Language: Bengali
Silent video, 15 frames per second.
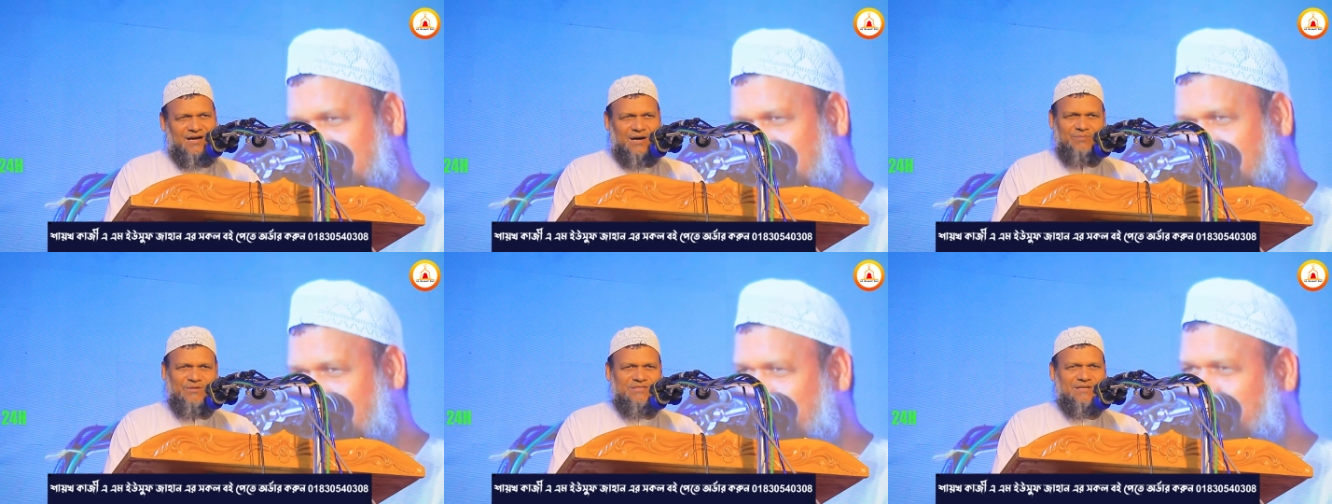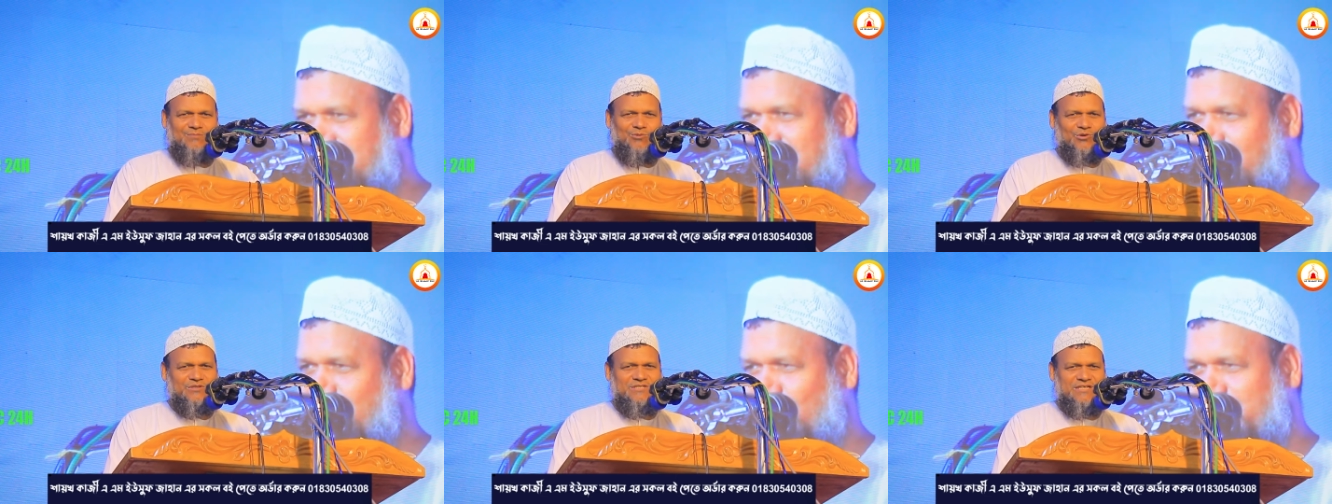আপনি যা
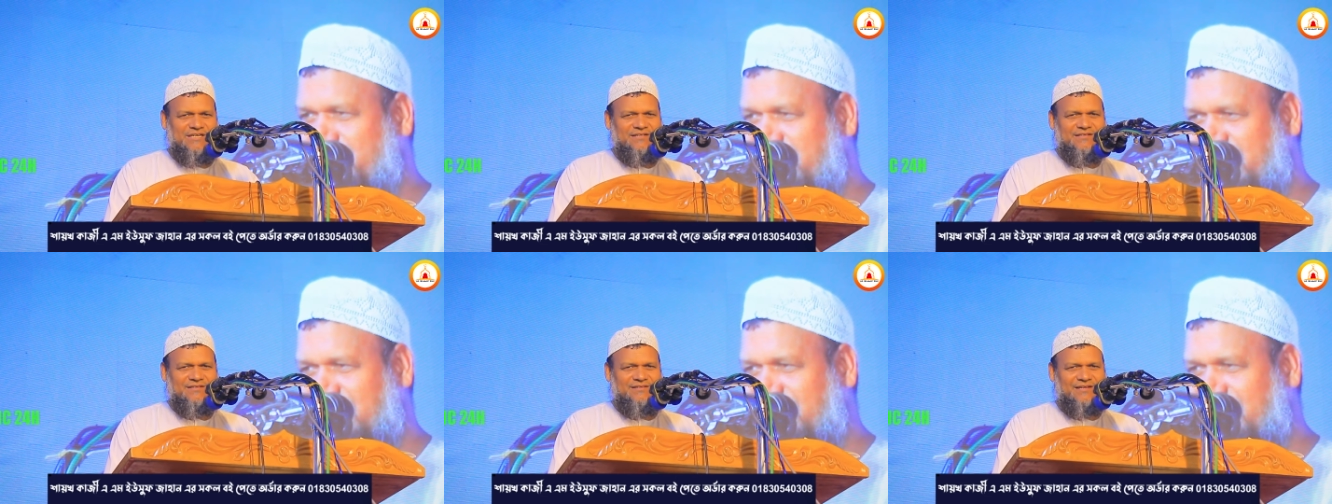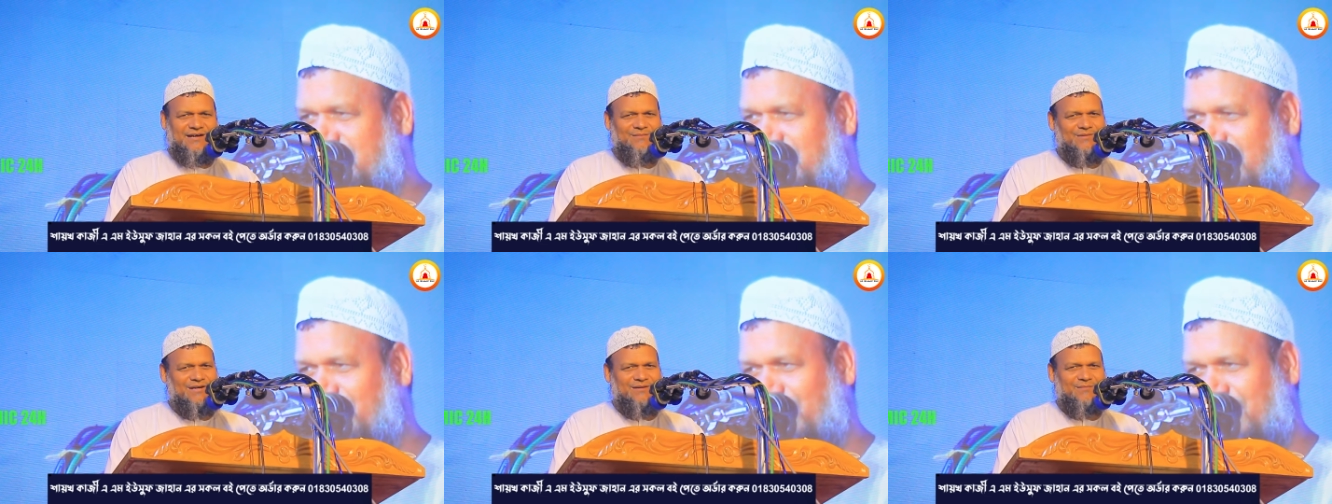বলছিলেন তা
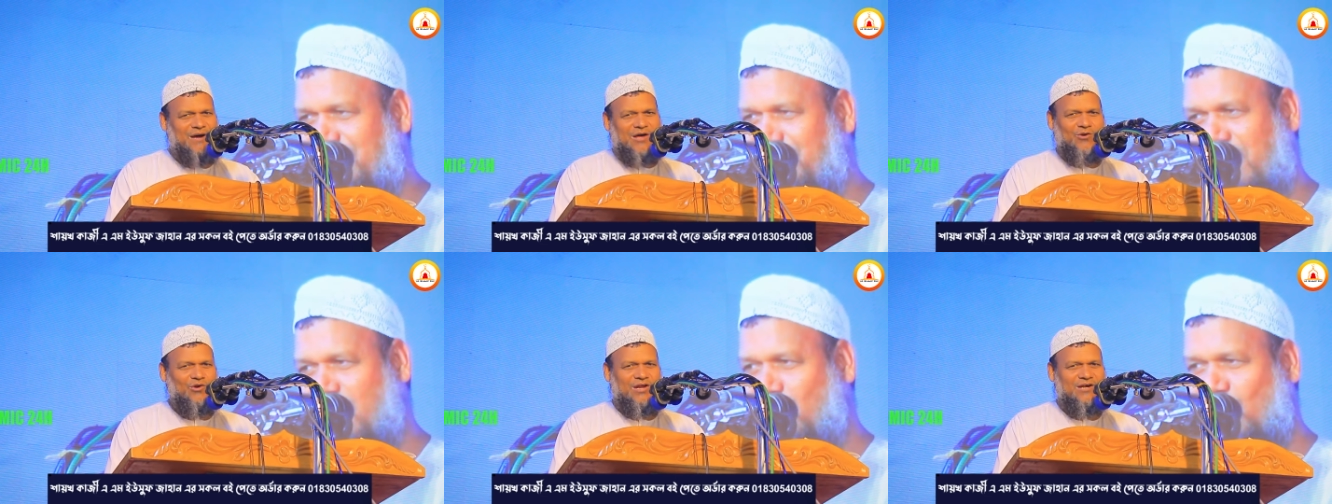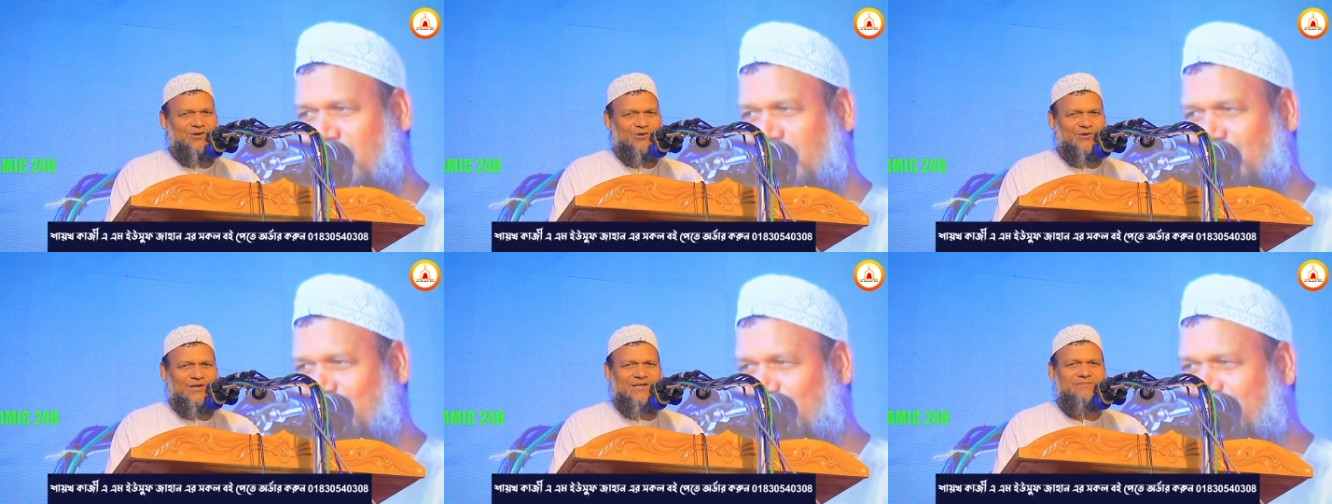আমাকে ভালো
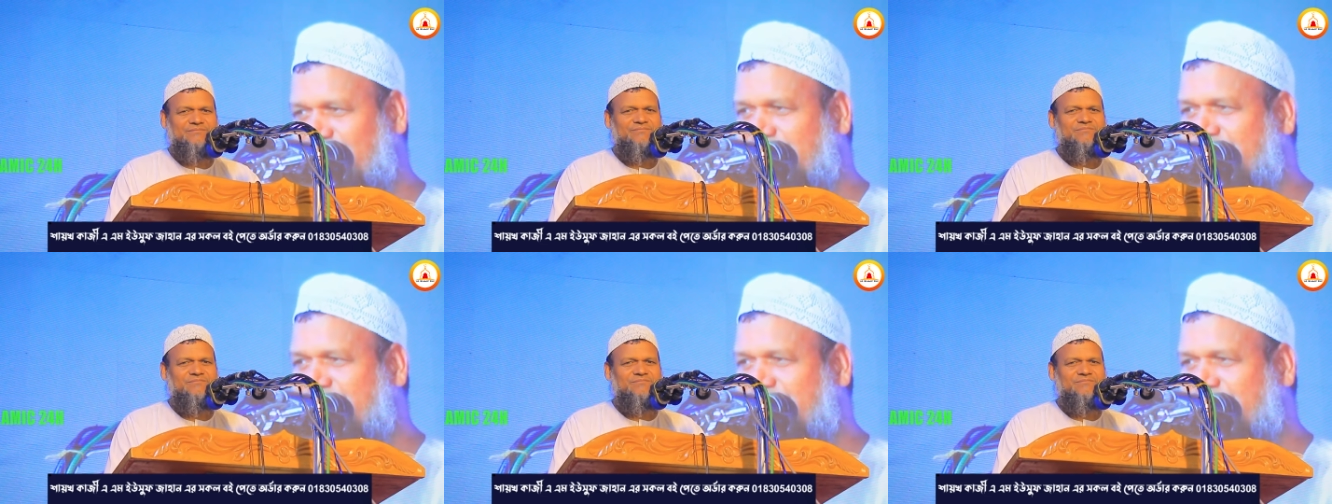লাগলো না